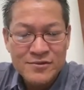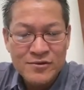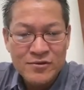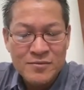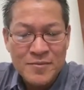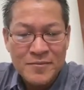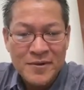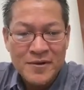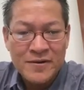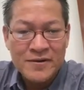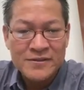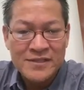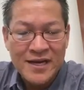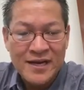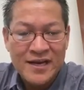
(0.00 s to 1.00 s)
cô bẩm
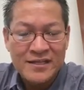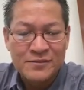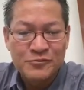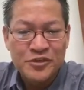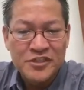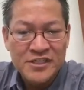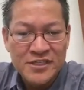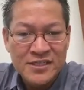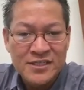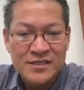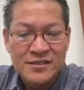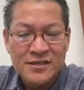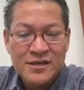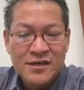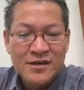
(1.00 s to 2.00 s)
non trẻ lẽ cho mùi dướng
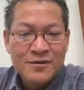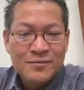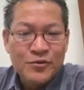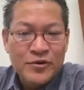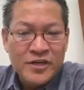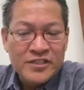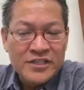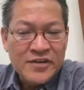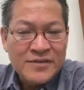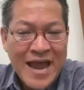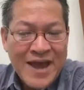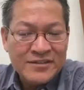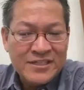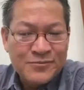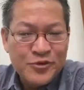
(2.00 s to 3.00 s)
này cô cất treo
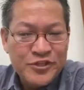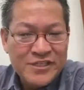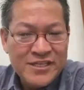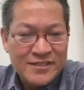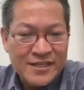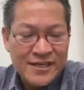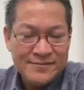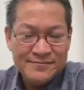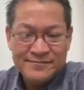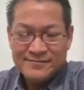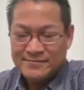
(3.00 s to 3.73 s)
cháo là cho mùi dướng ta